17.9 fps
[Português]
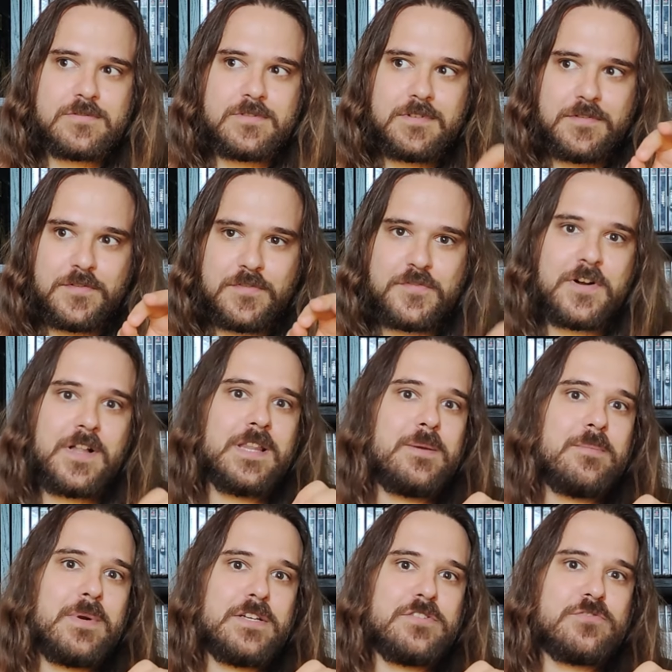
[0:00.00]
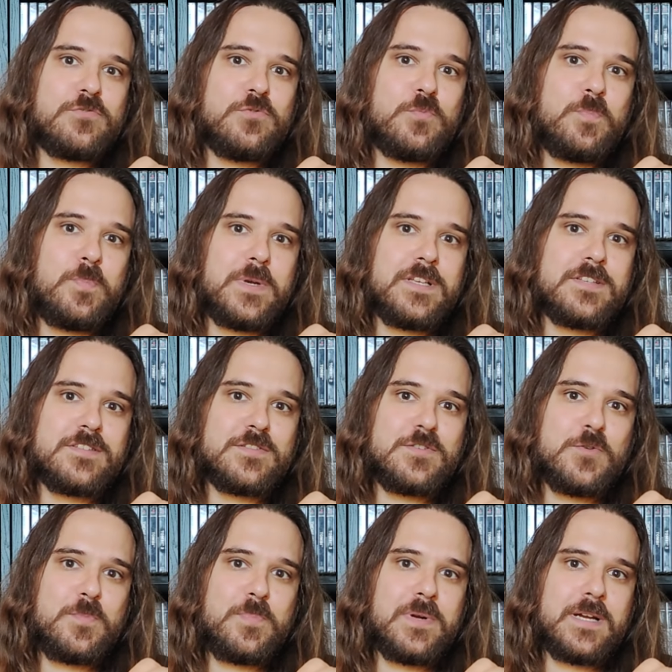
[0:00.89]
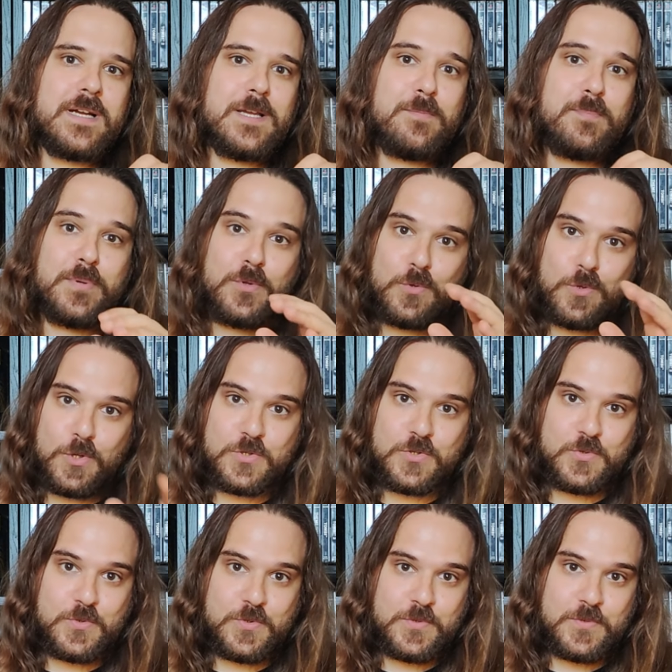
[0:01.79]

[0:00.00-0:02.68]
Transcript: valem mais que o preço que eu paguei pelo lote todo.